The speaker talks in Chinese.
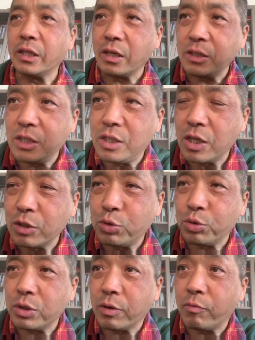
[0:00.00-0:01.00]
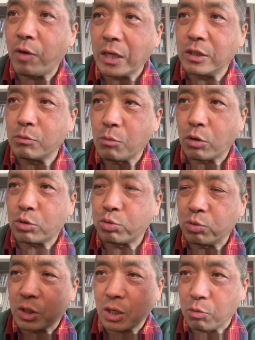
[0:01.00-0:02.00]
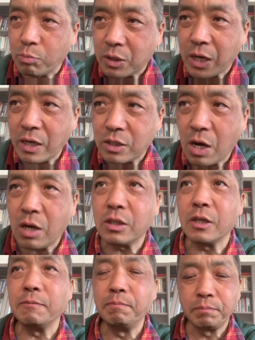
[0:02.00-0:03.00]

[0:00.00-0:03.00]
一清局的外经贸处给我们盖章呢。